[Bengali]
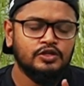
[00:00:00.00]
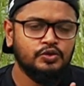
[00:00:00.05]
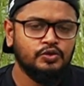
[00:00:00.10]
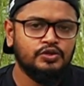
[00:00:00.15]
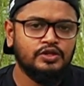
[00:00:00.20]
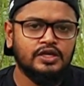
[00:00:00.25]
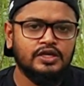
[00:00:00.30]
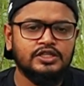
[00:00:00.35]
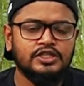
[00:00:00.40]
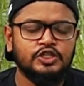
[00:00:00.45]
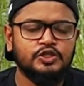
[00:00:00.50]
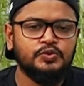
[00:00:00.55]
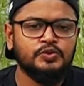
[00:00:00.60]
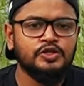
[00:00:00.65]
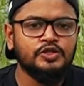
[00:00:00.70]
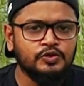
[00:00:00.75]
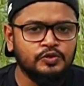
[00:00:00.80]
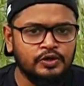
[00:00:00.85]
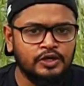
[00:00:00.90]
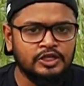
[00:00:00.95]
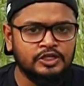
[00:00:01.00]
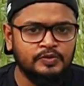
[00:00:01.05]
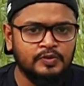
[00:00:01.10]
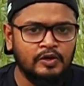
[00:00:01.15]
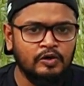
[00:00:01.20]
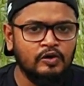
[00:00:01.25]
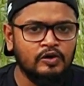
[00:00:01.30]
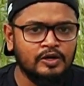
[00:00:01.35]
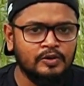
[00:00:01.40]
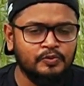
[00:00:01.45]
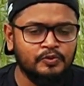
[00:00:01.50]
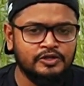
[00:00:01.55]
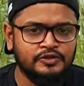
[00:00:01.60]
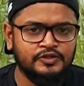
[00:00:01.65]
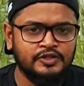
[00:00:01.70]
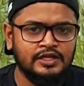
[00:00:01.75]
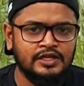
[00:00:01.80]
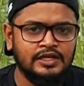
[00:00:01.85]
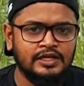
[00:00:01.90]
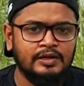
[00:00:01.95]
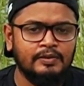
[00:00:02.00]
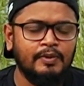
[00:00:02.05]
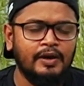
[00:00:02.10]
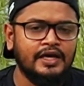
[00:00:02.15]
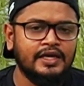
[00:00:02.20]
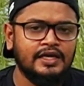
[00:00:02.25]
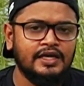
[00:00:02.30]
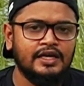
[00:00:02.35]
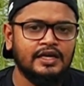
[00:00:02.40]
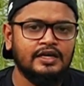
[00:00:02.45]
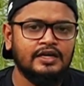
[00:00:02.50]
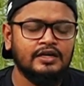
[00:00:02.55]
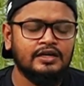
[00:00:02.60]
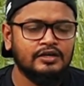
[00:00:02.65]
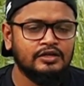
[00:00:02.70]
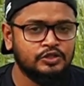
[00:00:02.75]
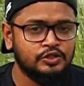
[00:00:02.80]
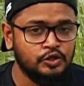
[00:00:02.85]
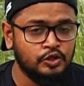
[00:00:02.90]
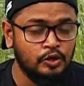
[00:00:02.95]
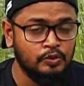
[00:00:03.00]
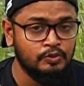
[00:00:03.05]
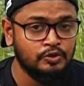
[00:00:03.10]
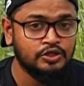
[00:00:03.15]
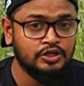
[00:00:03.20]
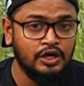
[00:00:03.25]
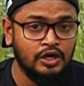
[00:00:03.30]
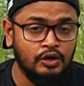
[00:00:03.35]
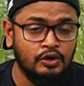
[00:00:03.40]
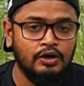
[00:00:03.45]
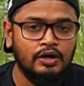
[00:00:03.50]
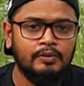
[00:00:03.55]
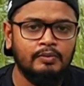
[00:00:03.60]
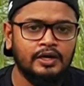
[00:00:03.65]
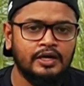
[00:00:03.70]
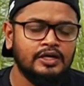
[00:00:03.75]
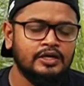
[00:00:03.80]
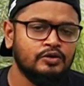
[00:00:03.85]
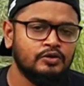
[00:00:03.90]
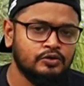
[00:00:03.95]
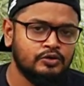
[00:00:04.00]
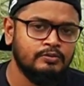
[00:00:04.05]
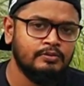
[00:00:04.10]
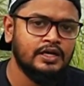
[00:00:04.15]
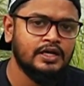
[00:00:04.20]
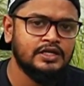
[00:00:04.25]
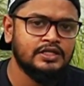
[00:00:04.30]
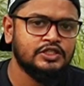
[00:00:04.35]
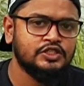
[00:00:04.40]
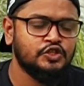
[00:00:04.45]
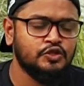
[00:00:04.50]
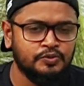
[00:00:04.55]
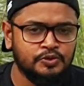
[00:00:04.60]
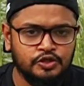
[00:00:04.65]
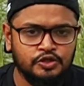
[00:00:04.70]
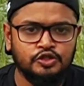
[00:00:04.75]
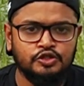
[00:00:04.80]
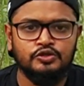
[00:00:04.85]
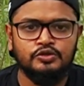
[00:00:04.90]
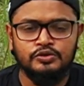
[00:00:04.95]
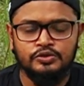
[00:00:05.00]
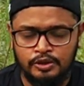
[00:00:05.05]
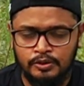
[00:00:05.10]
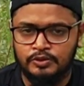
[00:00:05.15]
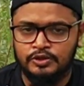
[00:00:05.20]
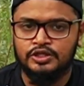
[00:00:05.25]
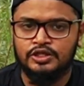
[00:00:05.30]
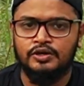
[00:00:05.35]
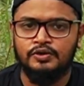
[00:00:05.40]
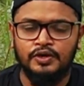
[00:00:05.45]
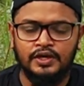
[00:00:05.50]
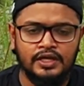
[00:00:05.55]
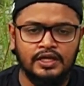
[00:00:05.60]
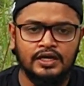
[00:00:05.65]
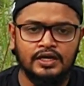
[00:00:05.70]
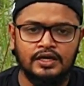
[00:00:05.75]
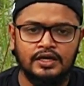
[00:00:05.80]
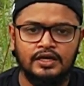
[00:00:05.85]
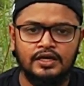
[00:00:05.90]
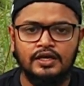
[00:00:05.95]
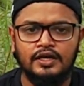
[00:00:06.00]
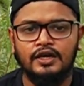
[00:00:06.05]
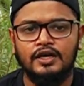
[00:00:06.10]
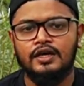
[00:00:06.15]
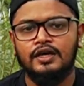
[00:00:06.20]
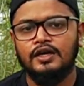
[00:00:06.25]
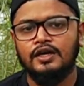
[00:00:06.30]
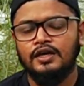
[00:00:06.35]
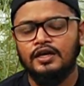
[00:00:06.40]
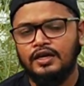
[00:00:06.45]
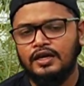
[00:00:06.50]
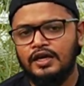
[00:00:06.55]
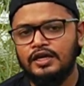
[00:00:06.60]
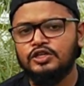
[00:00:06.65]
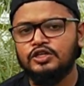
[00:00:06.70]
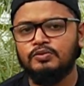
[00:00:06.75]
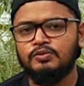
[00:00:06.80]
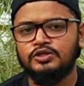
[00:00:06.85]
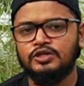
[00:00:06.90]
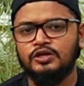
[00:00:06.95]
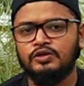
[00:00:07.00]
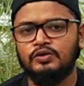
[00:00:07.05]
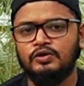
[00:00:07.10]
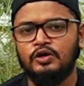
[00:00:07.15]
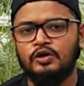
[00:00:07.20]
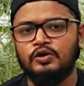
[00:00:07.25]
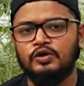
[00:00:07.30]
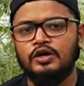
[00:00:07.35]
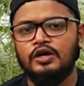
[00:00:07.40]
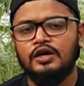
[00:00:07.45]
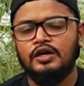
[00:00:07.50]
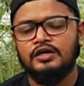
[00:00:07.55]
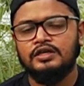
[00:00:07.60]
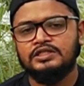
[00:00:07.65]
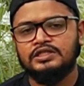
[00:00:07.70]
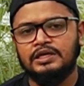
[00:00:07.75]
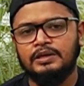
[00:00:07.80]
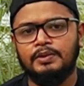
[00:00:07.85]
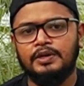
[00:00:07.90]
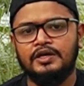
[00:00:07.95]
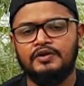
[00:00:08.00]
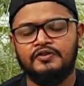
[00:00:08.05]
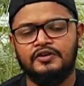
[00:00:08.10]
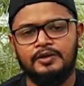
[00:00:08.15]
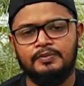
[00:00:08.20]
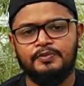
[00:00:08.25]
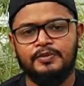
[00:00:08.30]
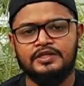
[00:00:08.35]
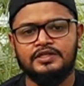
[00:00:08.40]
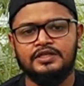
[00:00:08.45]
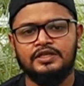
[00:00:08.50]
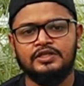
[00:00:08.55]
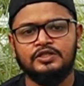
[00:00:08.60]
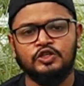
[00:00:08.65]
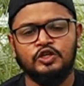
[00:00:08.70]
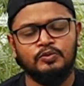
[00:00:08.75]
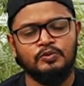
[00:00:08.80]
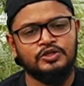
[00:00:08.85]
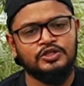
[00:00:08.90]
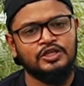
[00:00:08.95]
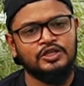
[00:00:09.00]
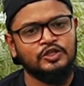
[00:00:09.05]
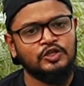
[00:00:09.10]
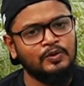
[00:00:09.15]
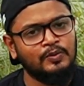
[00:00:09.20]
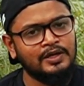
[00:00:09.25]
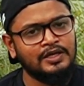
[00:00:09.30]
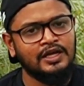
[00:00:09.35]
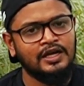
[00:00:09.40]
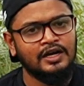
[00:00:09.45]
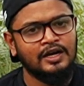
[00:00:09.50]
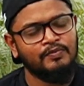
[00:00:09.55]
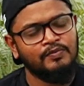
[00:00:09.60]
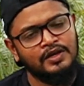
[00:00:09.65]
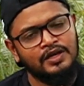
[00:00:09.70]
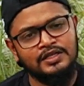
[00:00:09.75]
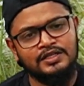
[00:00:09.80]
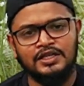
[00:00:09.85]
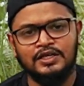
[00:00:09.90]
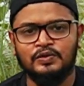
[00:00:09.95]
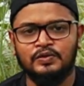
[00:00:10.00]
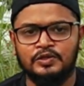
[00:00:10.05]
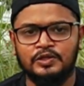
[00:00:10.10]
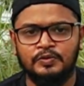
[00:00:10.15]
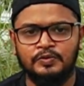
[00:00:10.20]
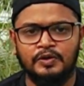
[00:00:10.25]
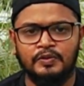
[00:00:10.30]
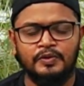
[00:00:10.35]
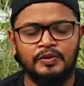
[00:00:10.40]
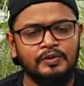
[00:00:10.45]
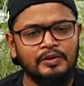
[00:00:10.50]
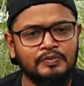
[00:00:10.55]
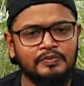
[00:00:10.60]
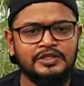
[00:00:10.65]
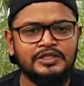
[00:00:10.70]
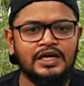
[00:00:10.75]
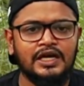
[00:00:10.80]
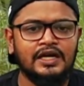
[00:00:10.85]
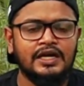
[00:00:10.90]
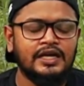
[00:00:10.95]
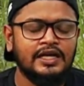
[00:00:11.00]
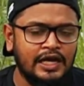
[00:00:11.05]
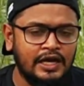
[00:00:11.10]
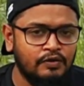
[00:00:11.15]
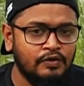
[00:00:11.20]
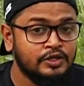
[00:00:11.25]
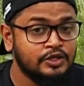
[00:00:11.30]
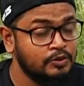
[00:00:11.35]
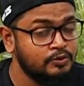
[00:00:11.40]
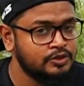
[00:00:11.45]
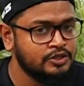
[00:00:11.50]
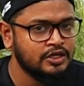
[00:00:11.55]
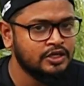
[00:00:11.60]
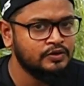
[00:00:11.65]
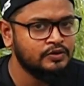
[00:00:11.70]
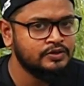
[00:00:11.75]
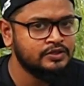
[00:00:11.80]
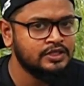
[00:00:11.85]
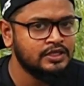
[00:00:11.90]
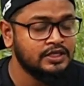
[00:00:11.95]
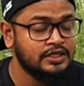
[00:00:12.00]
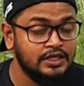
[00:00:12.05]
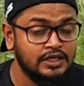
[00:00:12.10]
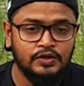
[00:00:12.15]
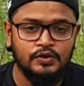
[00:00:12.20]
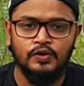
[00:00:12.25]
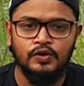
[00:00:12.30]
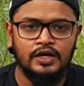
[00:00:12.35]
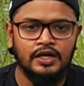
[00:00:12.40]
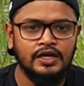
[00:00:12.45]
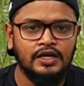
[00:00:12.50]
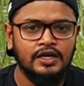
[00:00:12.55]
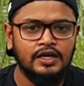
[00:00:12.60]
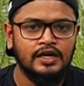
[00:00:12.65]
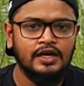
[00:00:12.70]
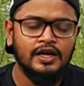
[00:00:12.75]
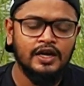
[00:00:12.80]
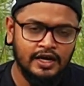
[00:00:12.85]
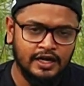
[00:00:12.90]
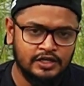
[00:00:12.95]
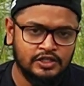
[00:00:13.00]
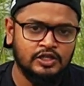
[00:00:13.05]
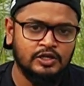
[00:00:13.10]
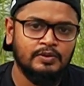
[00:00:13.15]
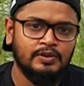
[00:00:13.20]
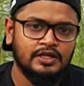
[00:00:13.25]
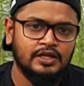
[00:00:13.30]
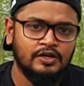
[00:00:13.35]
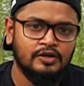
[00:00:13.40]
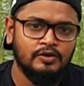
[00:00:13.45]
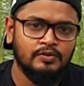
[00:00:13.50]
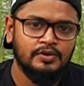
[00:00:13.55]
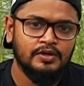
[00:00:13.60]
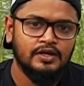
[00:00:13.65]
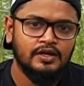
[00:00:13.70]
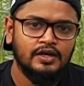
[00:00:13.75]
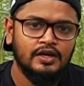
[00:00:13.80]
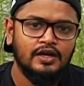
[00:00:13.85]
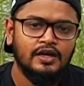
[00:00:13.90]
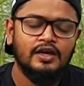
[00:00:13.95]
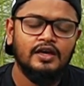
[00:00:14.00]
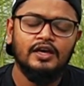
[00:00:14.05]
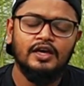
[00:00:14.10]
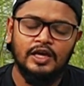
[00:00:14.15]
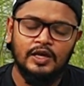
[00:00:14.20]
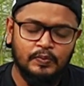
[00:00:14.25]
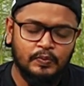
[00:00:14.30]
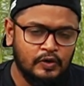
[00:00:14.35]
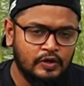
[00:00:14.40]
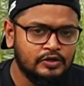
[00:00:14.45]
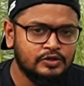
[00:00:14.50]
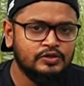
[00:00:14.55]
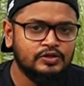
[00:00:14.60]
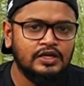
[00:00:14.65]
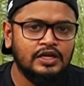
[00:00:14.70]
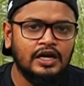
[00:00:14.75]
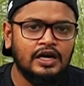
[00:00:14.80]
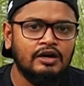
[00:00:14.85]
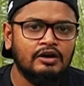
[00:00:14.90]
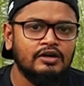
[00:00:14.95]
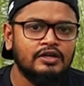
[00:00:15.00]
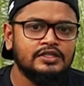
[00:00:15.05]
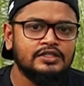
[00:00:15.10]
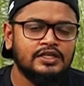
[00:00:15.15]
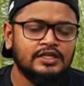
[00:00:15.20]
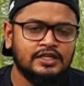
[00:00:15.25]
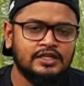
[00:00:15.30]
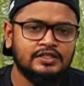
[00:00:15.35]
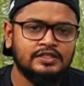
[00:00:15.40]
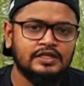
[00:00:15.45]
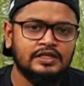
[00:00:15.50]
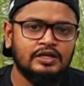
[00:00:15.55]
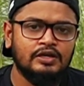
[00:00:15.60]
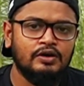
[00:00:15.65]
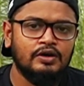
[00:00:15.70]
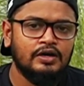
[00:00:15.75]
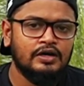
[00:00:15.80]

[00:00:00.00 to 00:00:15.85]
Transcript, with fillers: শুরু থেকে শেষ পর্যন্ত ওনার্স ম্যানুয়ালটা পড়ে ফেললে বাইকের সমস্যা হওয়া মানে নতুন বাইকে যে সমস্যা সমস্যা হয়ে থাকে এই সমস্যাগুলোর সেভেন্টি ফাইভ পার্সেন্ট সমস্যার সমাধান আপনি নিজেই করতে পারবেন এবং আপনি জানেন কেন এই সমস্যাটা হচ্ছে কি করলে এটা সমাধান হবে এরপরও যদি না হয় সেক্ষেত্রে